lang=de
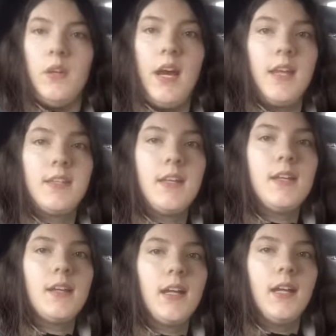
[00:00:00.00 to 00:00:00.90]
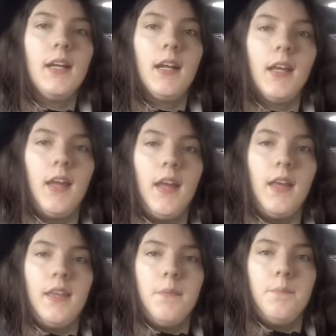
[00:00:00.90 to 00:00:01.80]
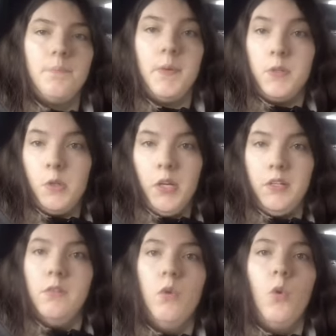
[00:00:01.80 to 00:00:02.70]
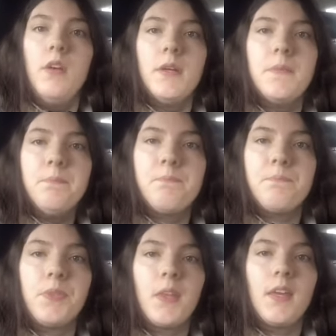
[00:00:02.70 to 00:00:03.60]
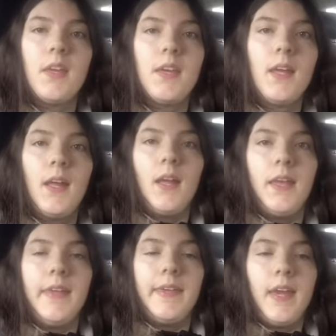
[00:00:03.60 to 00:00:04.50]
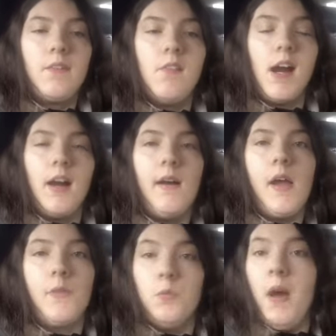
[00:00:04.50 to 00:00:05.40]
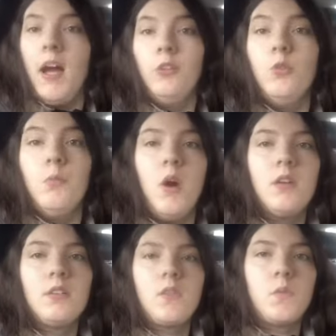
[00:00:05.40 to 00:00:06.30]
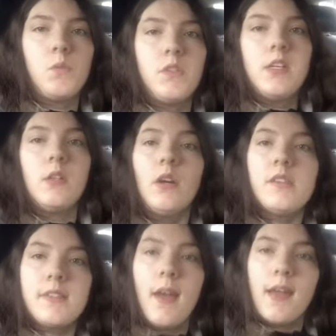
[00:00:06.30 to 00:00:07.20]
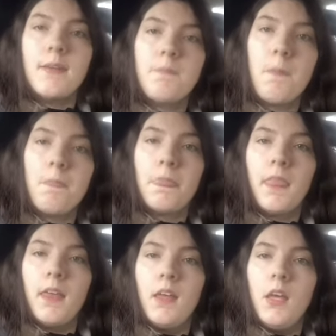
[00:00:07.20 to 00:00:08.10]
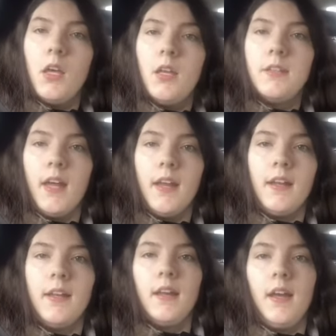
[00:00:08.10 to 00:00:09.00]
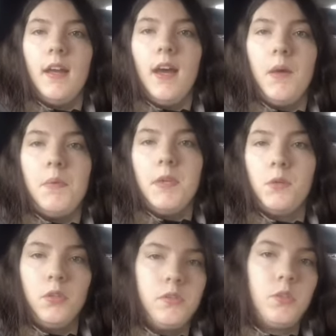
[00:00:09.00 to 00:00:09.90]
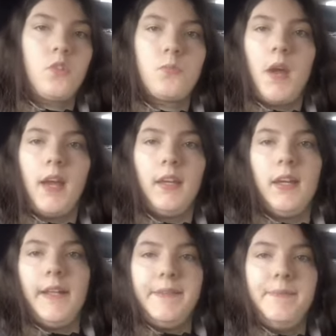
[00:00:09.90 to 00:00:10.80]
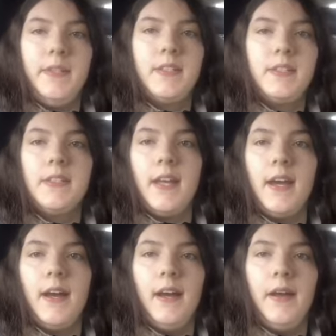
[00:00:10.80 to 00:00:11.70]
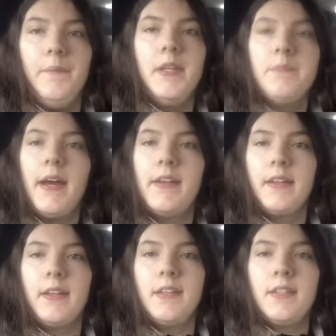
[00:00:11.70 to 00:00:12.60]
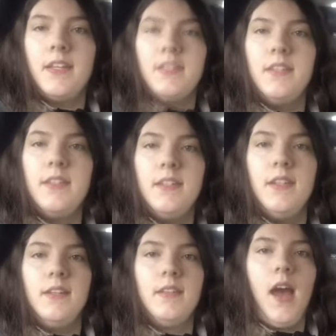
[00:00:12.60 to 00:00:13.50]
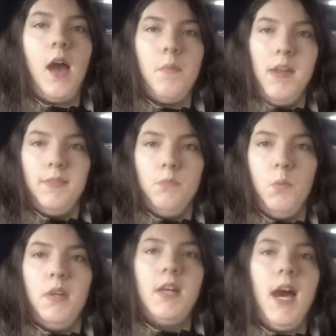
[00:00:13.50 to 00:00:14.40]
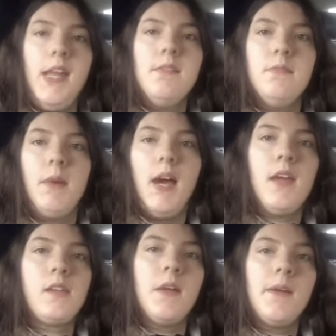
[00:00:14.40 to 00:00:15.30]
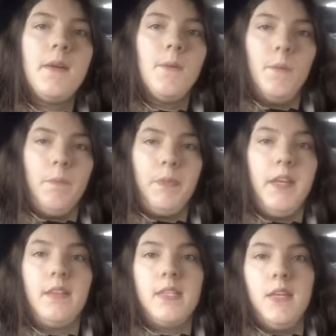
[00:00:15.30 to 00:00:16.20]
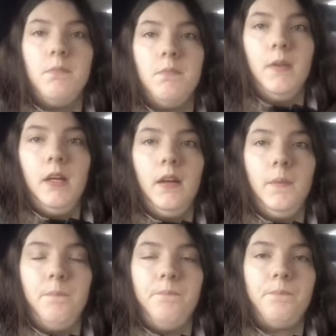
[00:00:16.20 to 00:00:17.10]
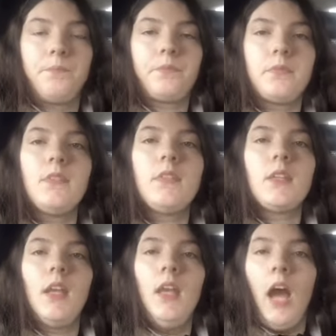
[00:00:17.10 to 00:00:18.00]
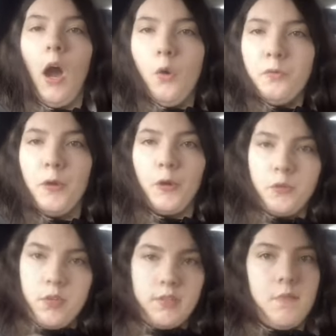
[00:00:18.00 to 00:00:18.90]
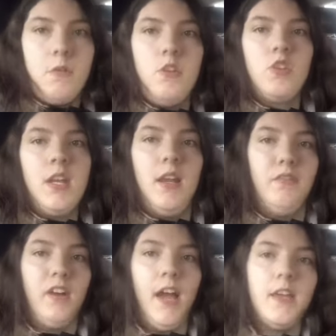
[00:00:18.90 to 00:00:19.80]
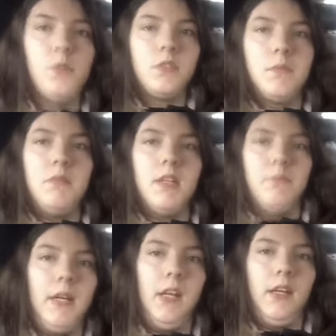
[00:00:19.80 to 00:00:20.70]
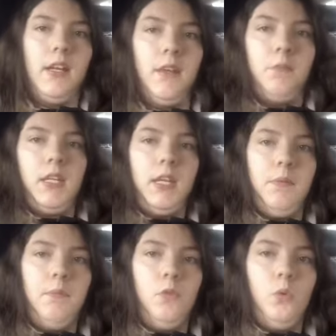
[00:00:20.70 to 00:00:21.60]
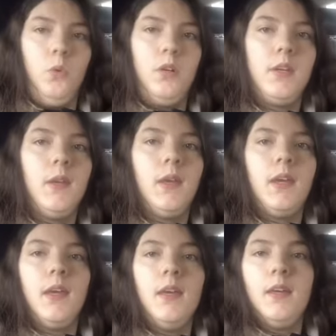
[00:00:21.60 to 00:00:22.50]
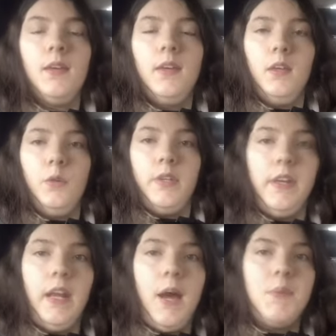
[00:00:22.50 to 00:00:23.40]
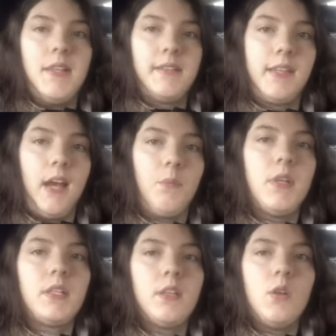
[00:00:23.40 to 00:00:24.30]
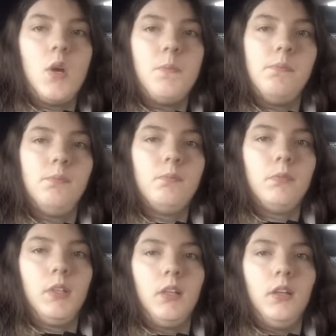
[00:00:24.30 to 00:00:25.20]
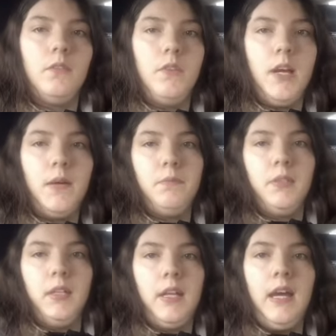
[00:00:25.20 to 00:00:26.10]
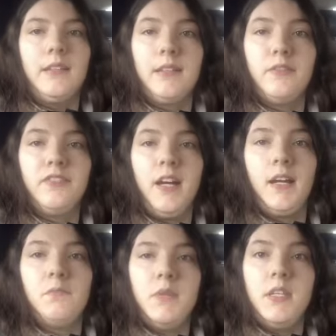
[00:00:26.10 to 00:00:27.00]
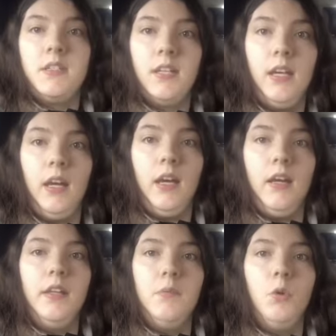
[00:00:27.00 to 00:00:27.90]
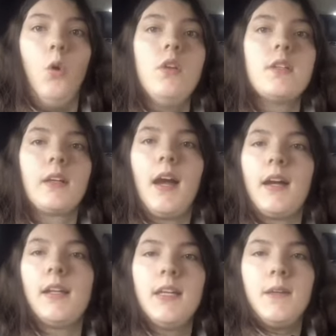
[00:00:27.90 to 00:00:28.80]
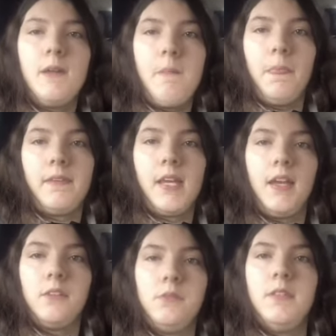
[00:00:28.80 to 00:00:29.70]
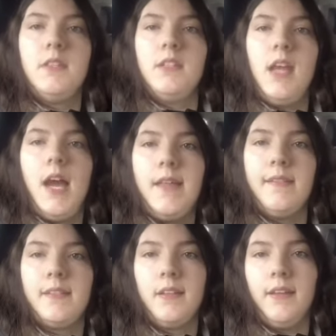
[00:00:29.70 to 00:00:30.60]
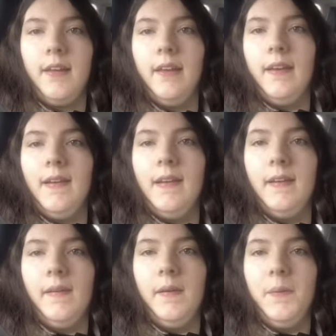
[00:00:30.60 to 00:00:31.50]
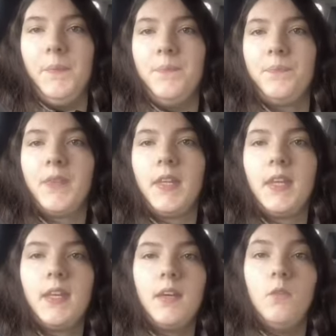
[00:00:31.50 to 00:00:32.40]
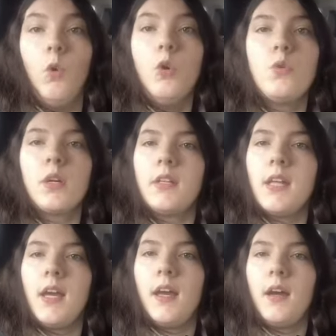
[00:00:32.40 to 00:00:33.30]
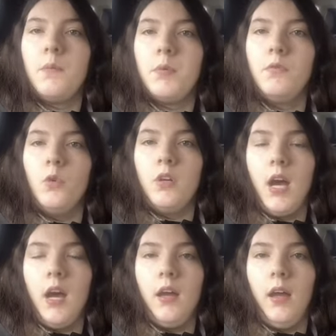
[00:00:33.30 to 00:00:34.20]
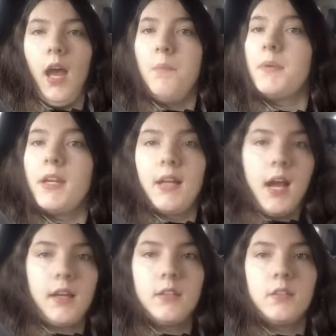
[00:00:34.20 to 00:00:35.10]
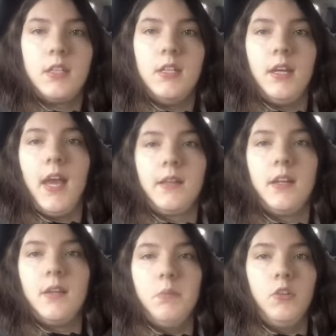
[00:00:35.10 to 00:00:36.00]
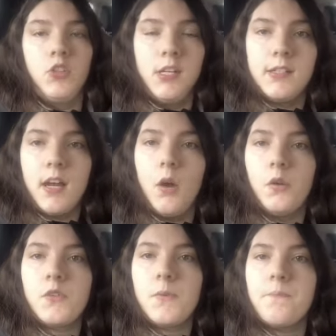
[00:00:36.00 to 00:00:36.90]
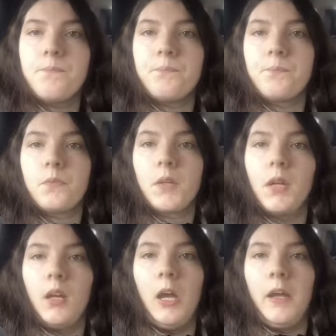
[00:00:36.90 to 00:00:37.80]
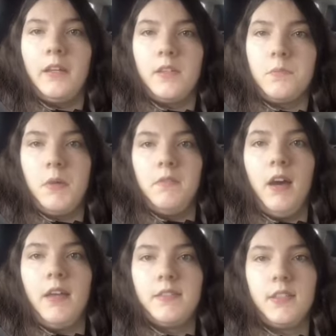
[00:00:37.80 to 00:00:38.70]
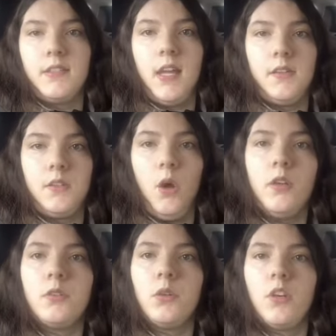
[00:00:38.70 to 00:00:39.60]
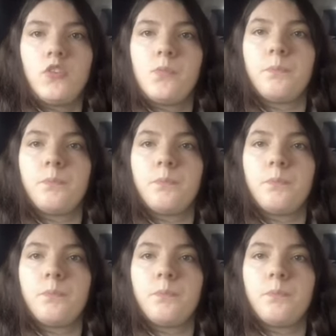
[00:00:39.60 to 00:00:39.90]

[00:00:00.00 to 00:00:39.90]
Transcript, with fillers: hatte, äh, im betreuten Wohnen. Ich war, also um 8 Uhr morgens musste ich dort sein. Dann äh, habe ich kurz Rücksprache gehalten mit der äh, Mitarbeiterin, die die Arbeit momentan macht und jetzt eben ähm, aufhört und deshalb wird die Stelle frei. Und die Mitarbeiterin hat mich eben so durch ihren Arbeitstag mitgenommen. Äh, wir haben dann angefangen mit äh, einem Rundgang. Das heißt, wir sind die einzelnen ähm, Wohnungen der Bewohner äh, abgegangen. Die hängen dann immer ein Schild raus, äh, dass man weiß, dass alles in Ordnung ist.